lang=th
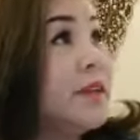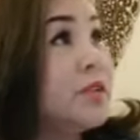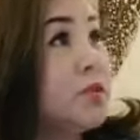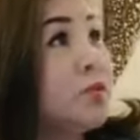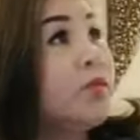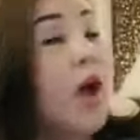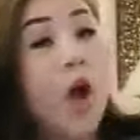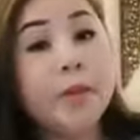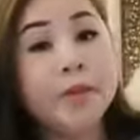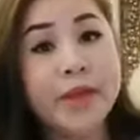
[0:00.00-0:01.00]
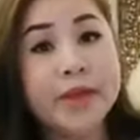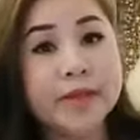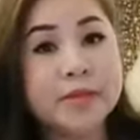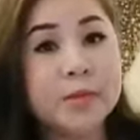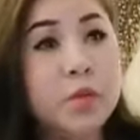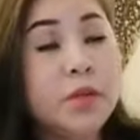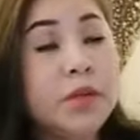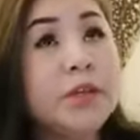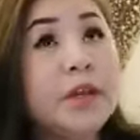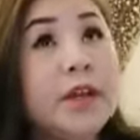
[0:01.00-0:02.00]
สมมุติว่าออบ เนี่ย อยากจะพูด
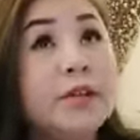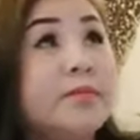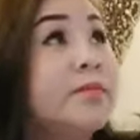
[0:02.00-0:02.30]
เรื่อง